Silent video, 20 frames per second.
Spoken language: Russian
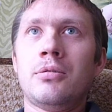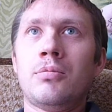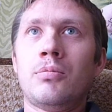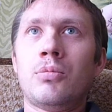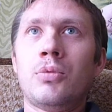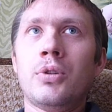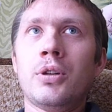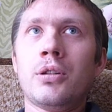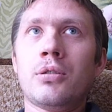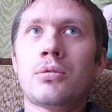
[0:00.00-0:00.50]

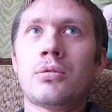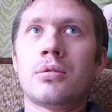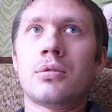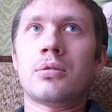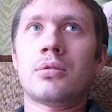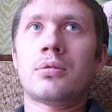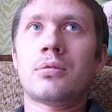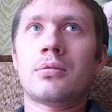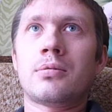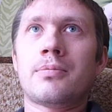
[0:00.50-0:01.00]

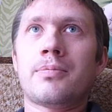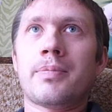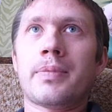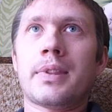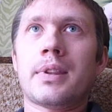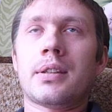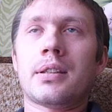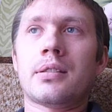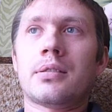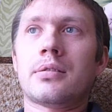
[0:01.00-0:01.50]
мойку
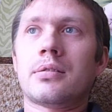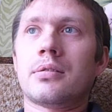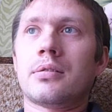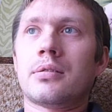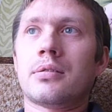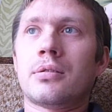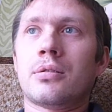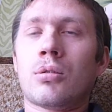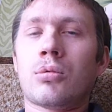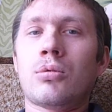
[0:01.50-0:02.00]

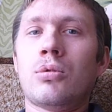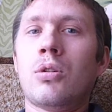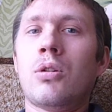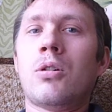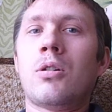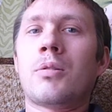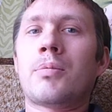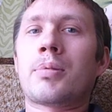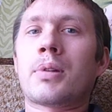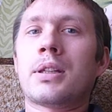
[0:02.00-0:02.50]
э,
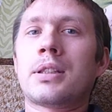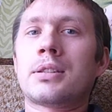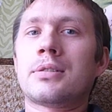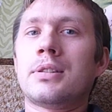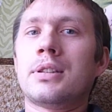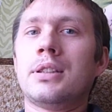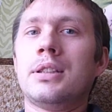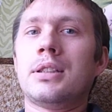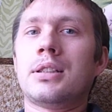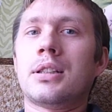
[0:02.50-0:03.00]
другого
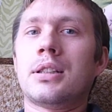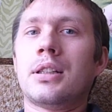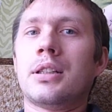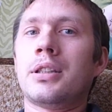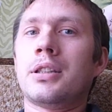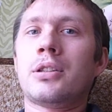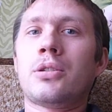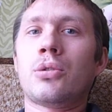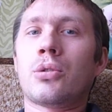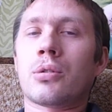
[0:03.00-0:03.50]
производителя,
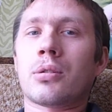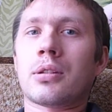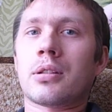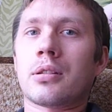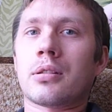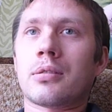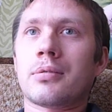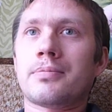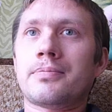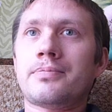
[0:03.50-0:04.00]
не
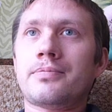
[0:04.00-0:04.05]
Керхер